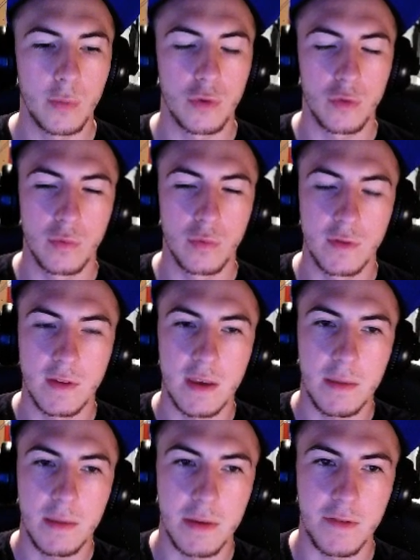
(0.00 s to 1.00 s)
se booster,
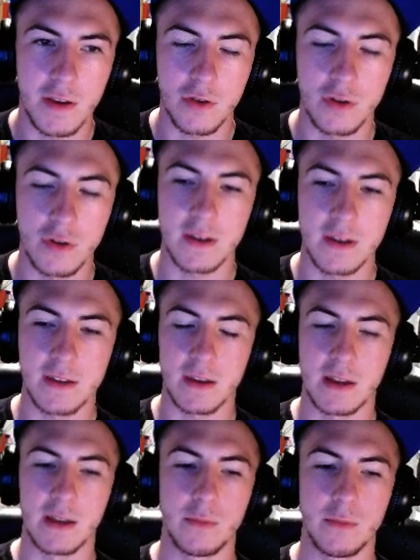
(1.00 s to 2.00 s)
bah, il va être en état
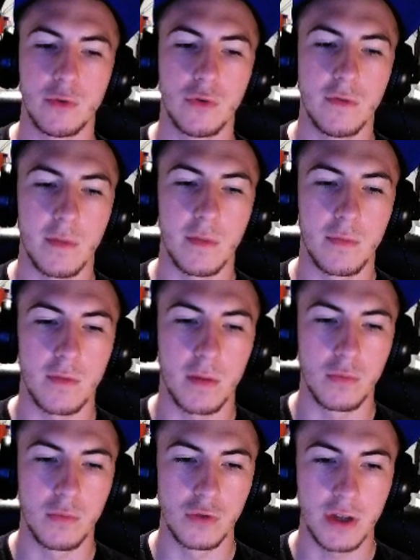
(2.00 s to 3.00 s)
intaclable. Du coup, il va pouvoir
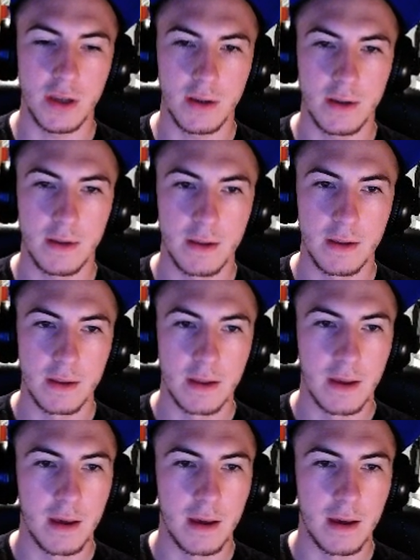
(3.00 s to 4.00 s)
bouger.
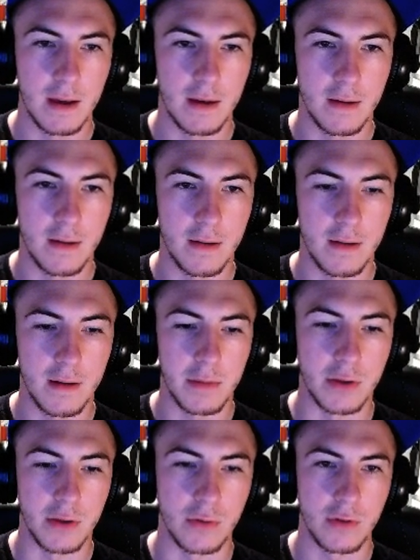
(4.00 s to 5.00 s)
Ah ben
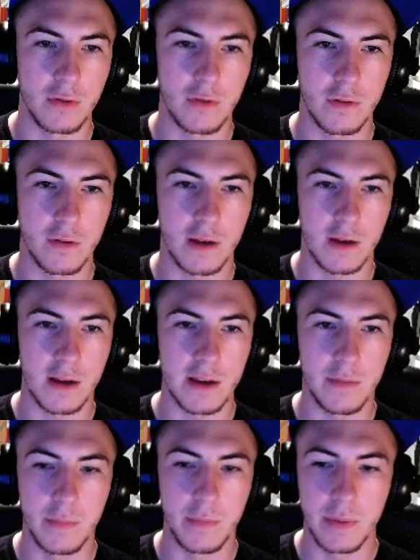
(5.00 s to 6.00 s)
non, il doit sortir la
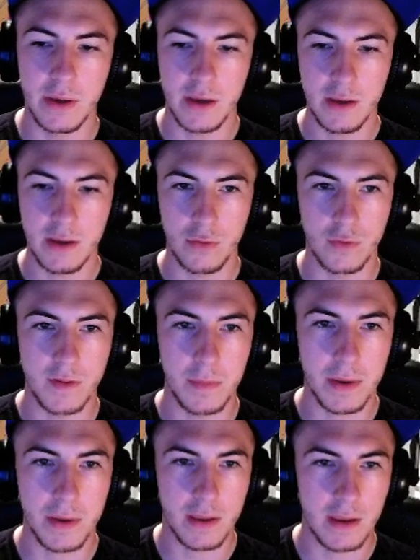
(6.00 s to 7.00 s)
B, donc on sait
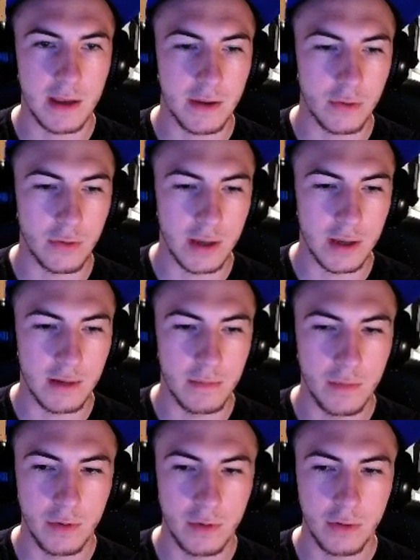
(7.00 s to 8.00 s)
pas il est dans quel
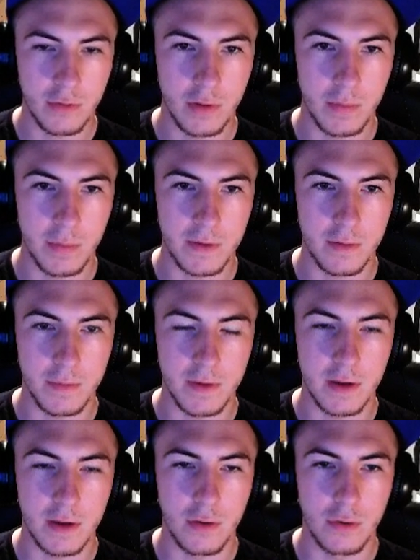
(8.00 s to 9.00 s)
mode, donc il passe en
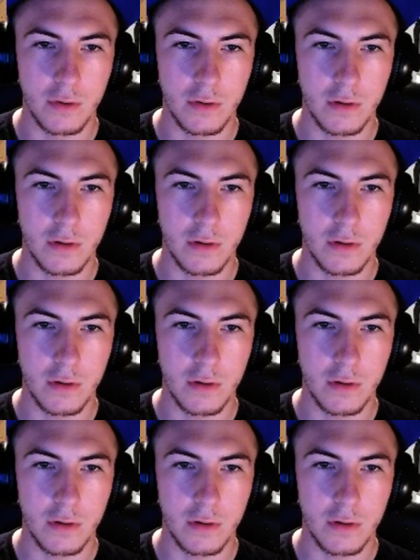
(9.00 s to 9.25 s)
psycho. Je pense